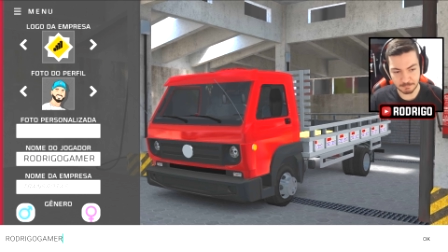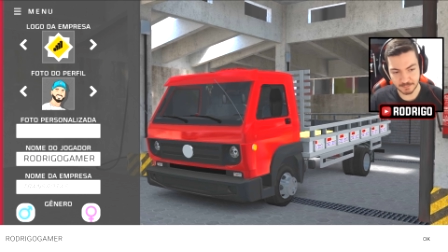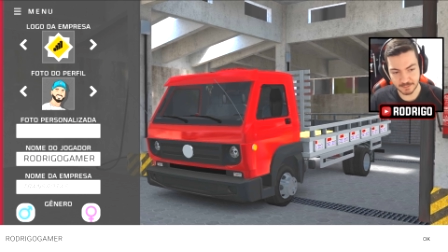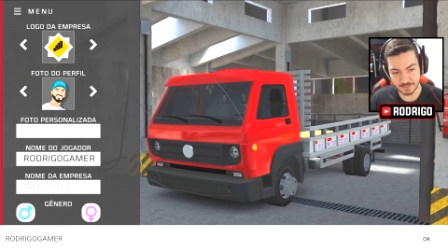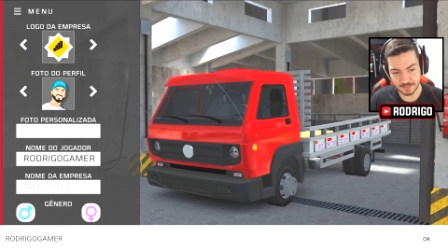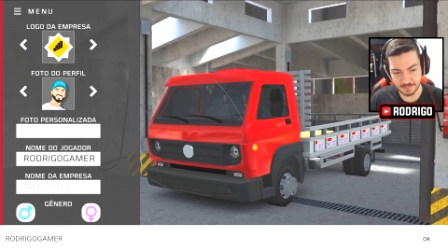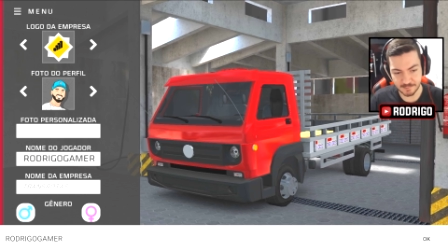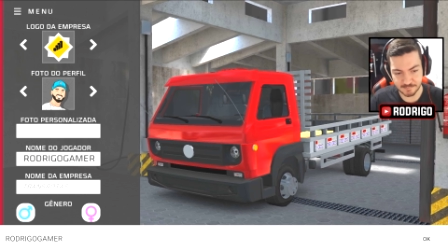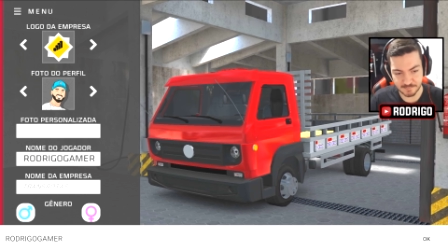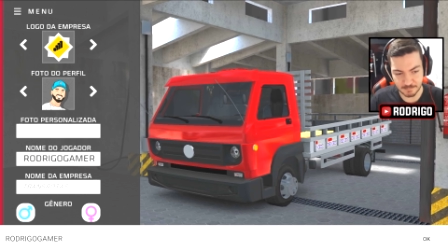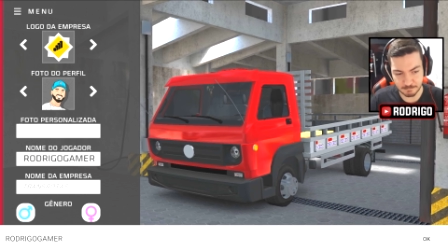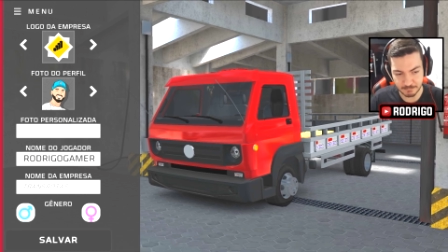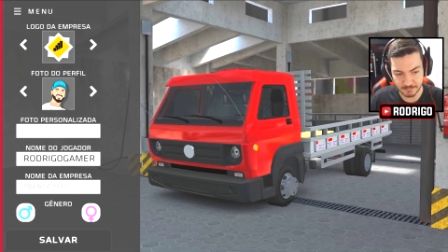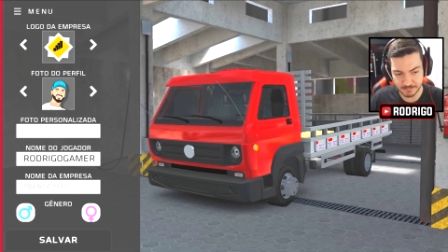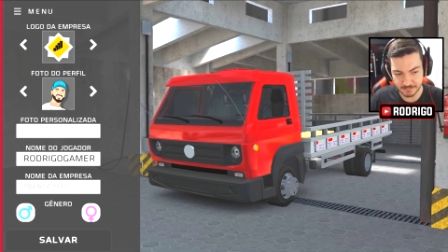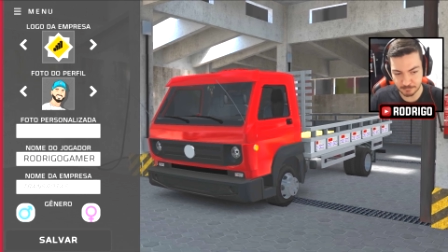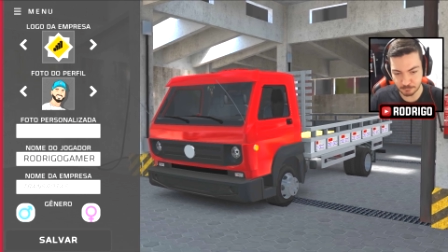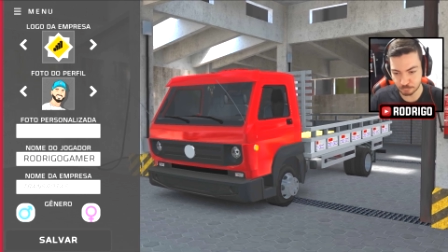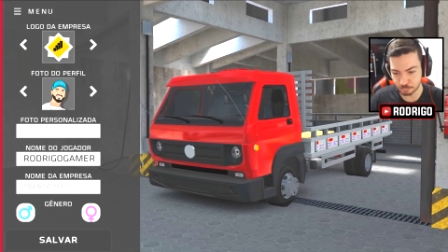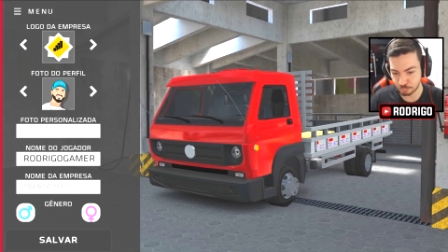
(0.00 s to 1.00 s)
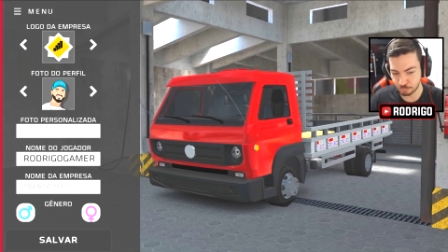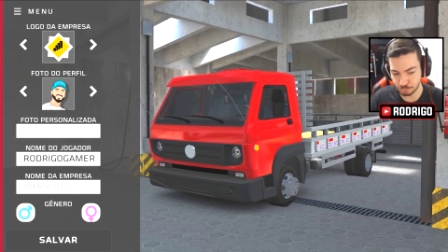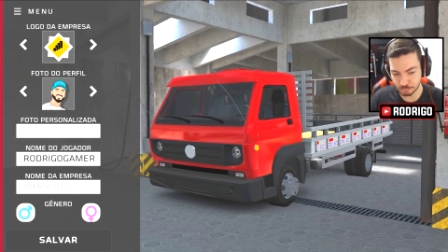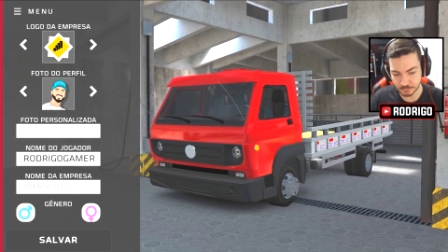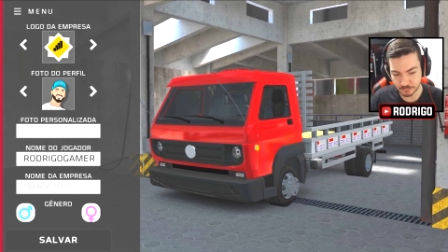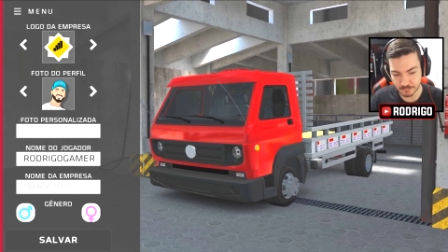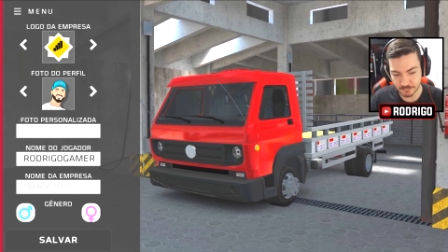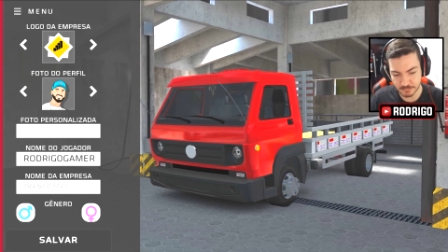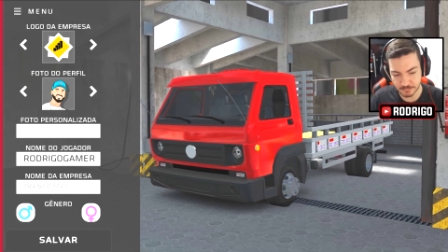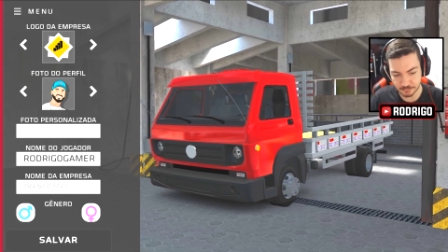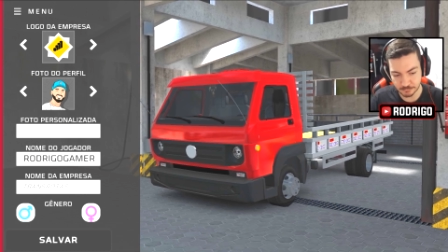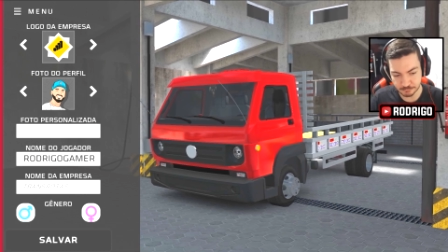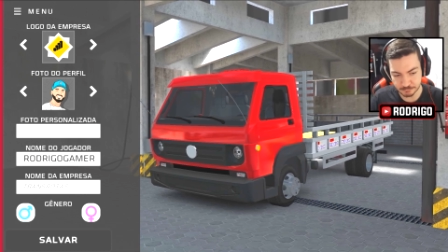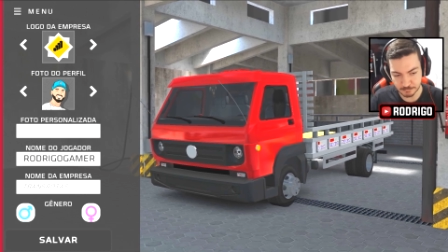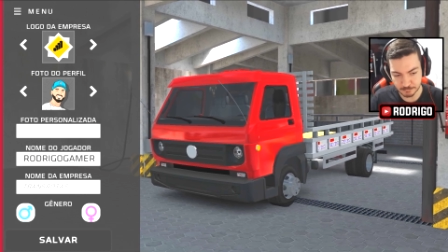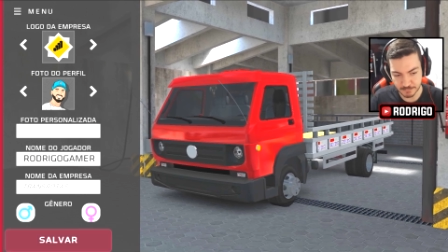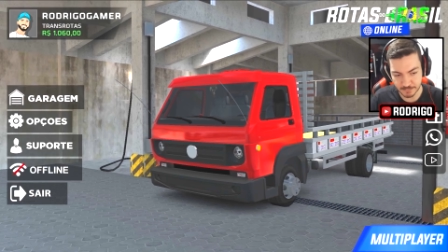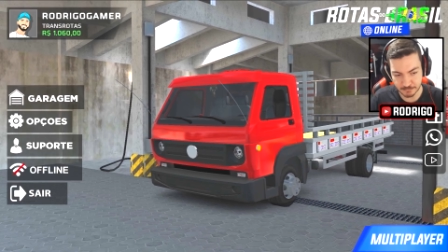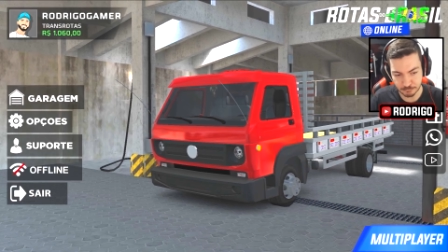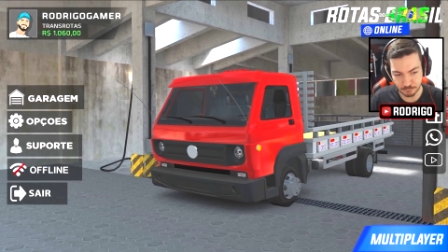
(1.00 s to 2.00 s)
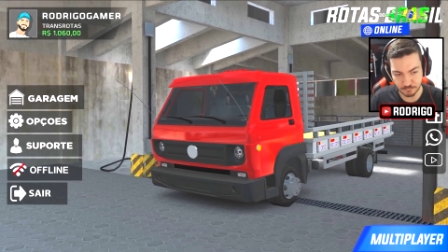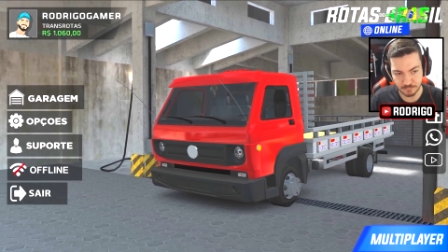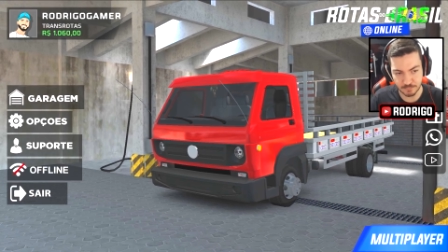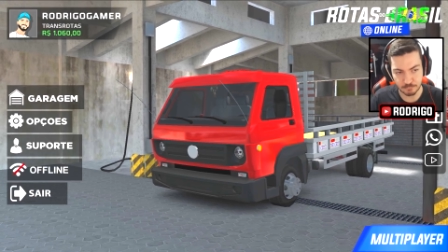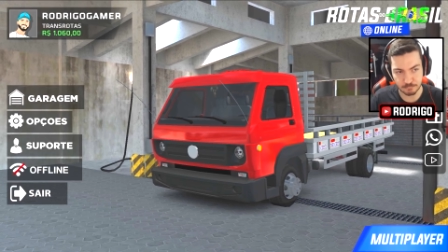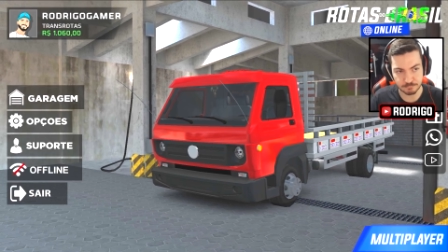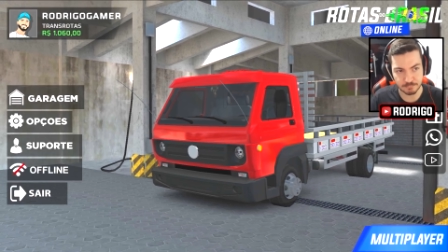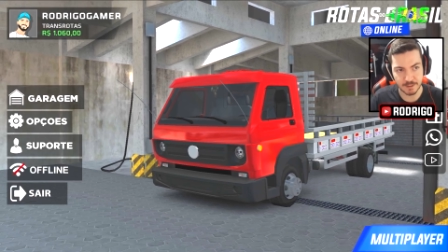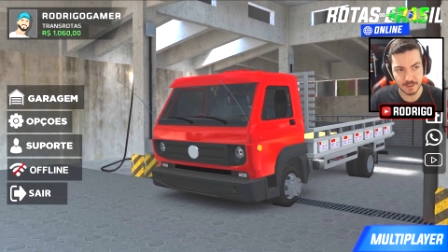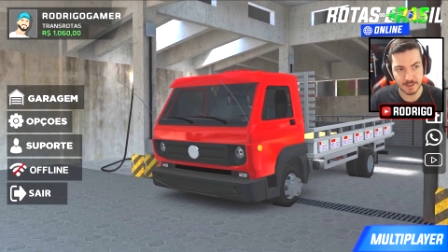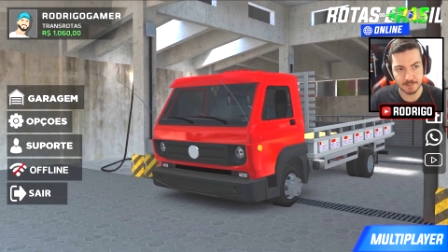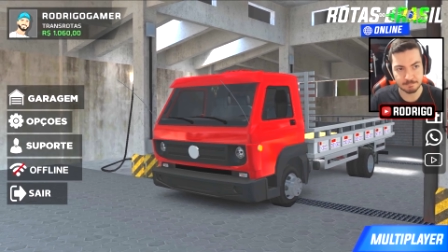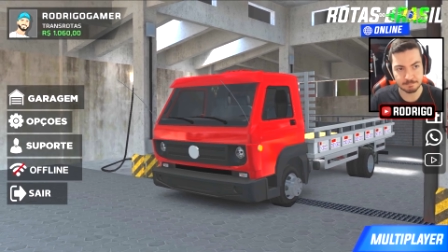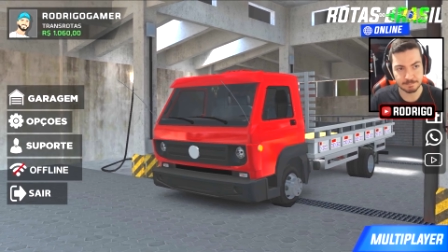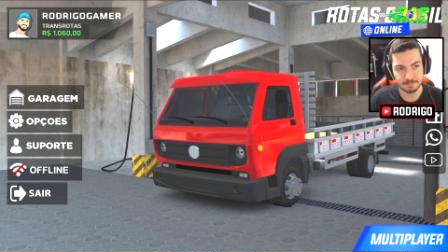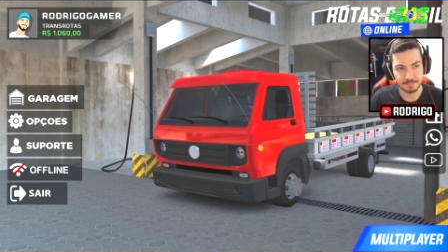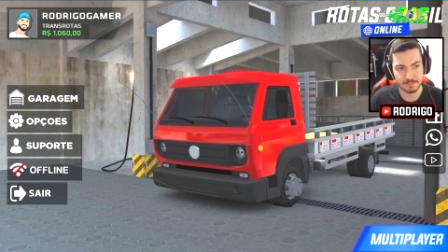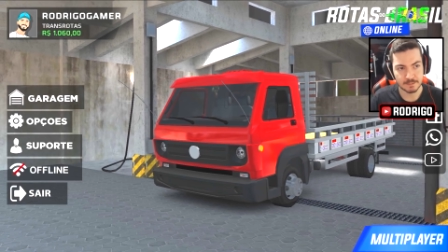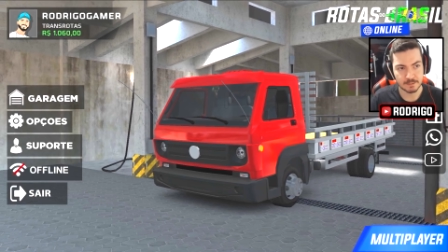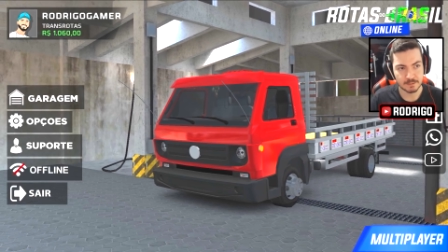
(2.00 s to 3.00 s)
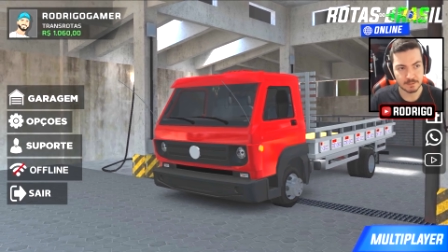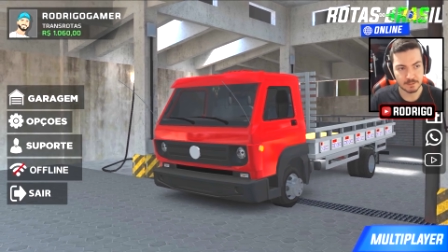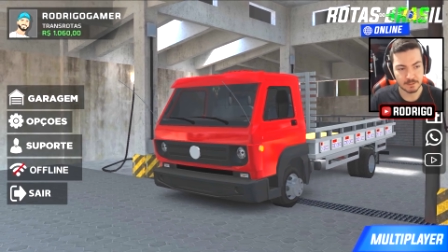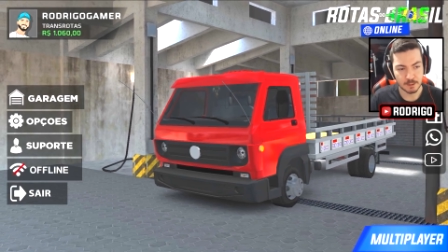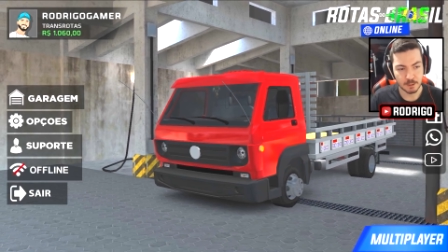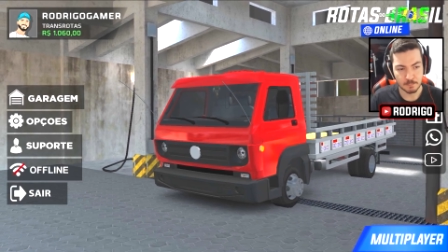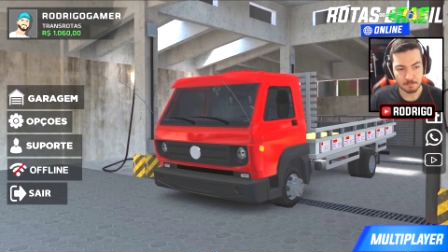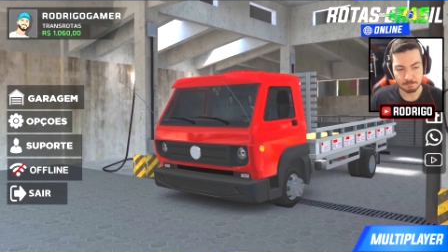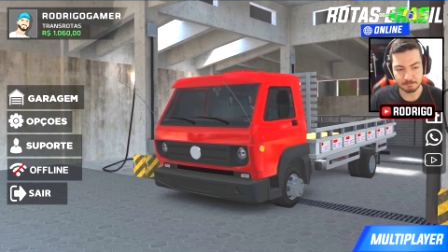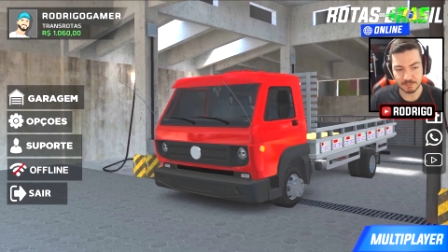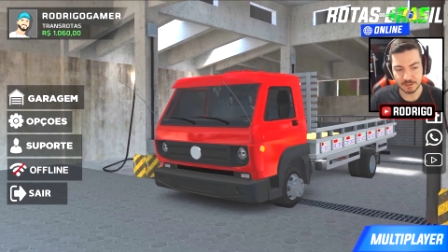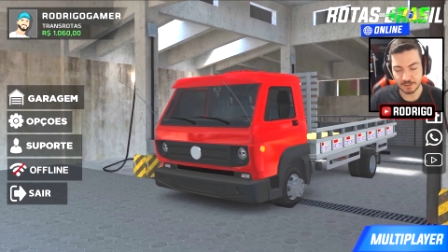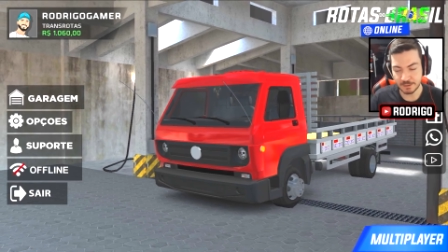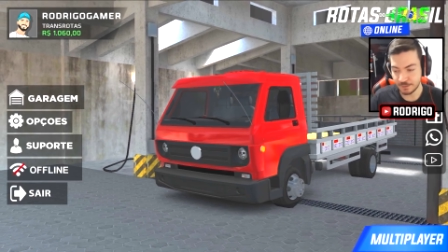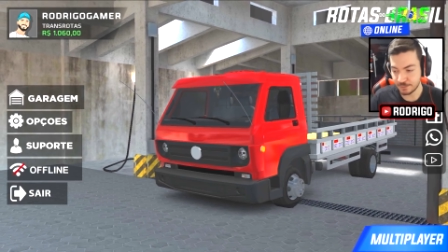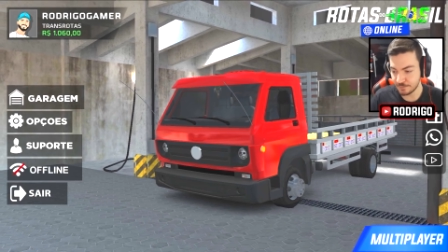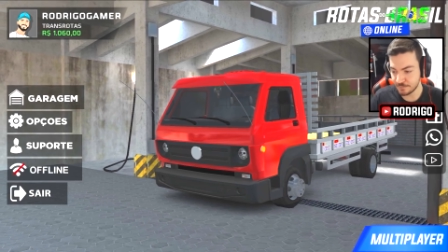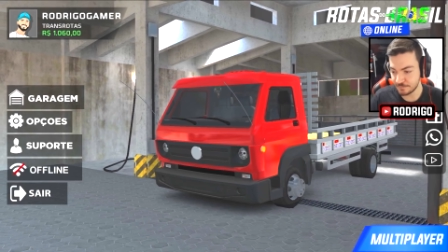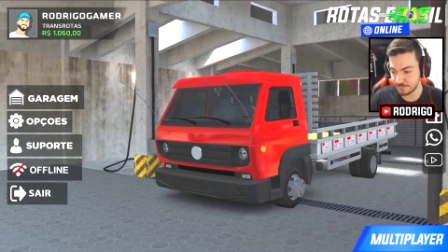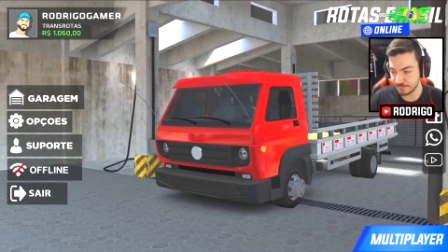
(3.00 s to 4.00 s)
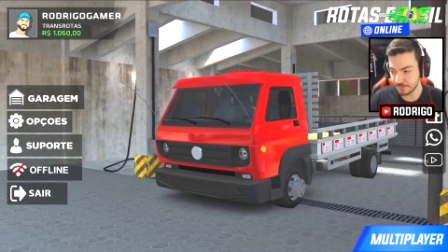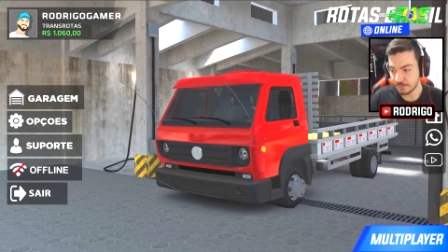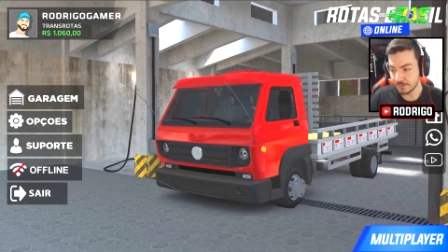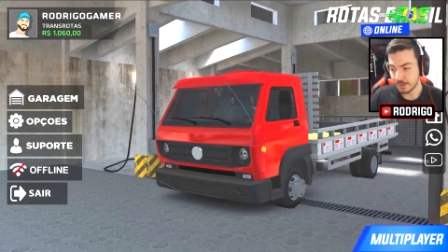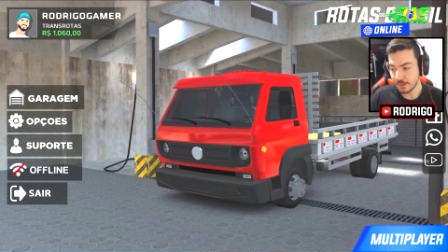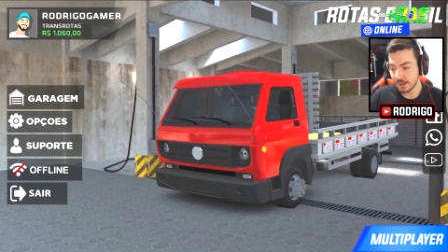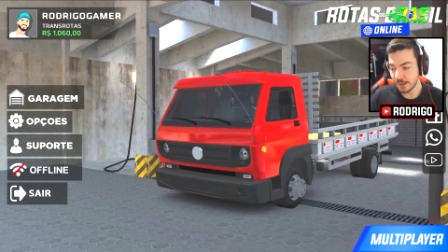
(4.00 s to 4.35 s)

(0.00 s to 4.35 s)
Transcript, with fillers: pra galera saber que eu que tô jogando, vamos dar aqui um salvar, beleza,